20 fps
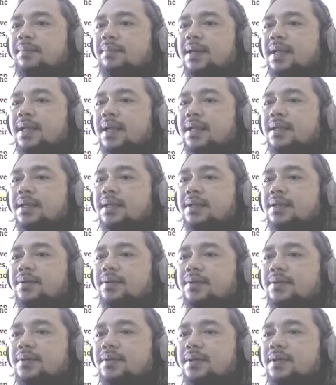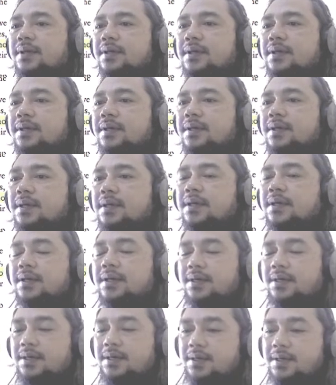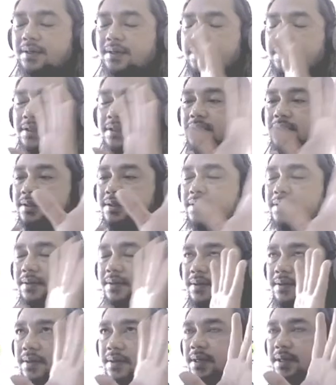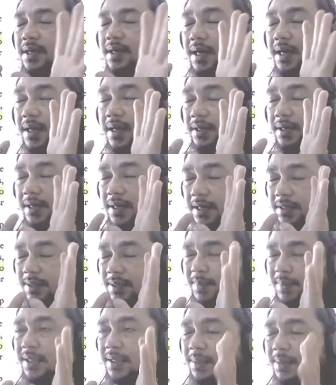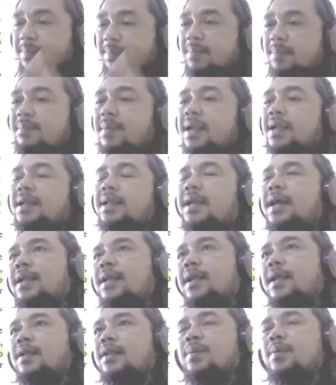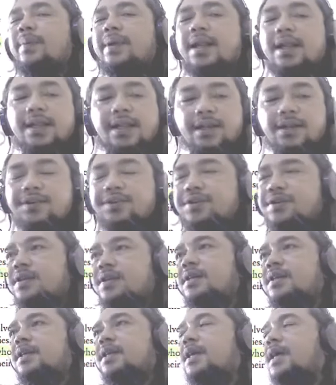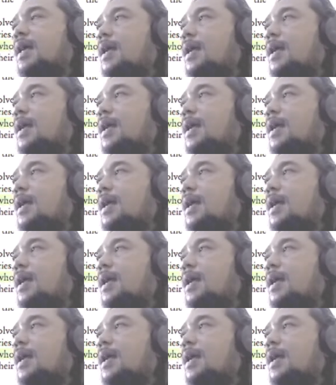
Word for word: tapi melihatnya itu uh, dengan kacamata perbandingan ya itu bedanya discern